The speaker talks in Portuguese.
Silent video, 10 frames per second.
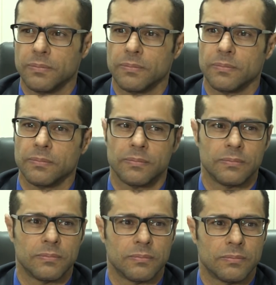Doutor,
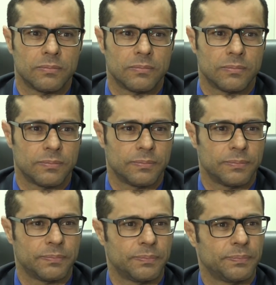agora, no,
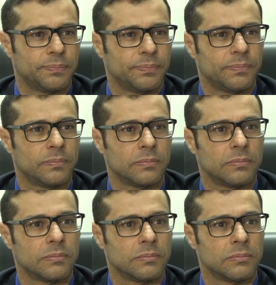em caso de
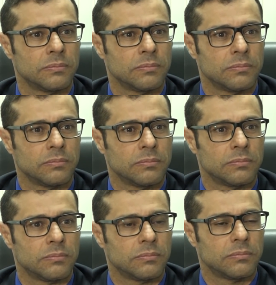condenação,
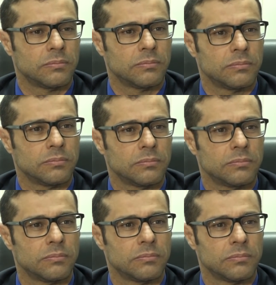eles vão
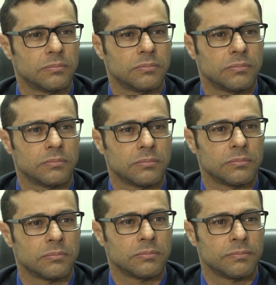permanecer no,
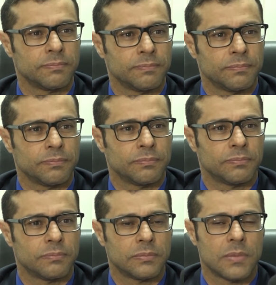nos presídios federais?